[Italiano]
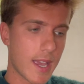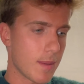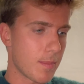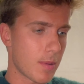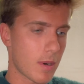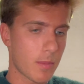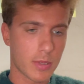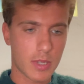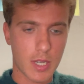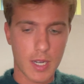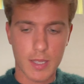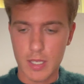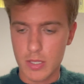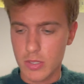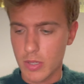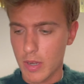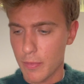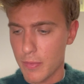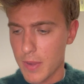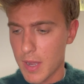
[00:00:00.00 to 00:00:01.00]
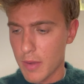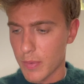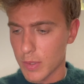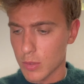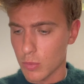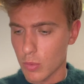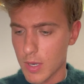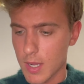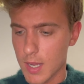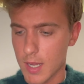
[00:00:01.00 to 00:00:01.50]
Proprio 30 ore fa ho
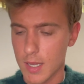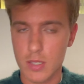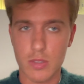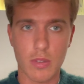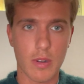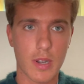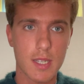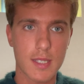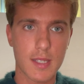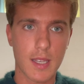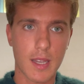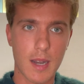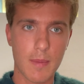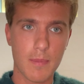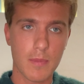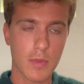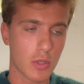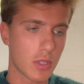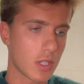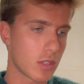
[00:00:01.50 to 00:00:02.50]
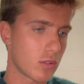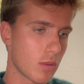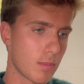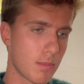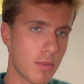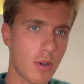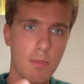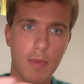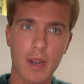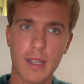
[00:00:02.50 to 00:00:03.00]
fatto una storia Instagram, ho detto
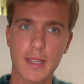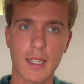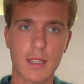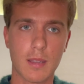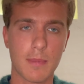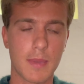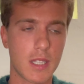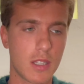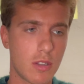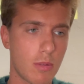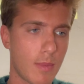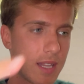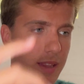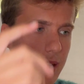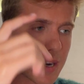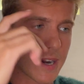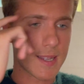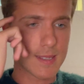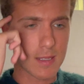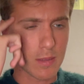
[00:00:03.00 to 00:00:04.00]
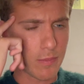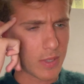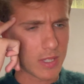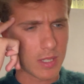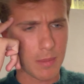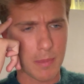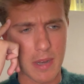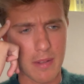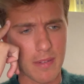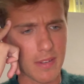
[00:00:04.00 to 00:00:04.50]
bombardatemi di domande ragazzi,
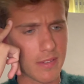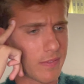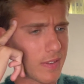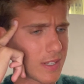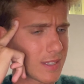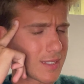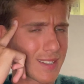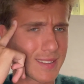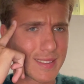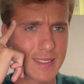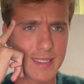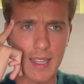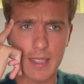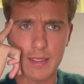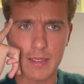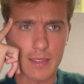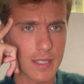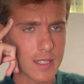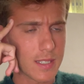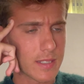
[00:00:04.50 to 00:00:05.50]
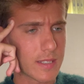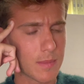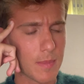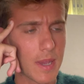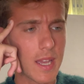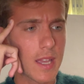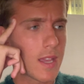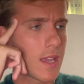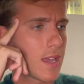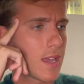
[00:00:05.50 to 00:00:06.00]
infatti me ne avete fatte tantissime,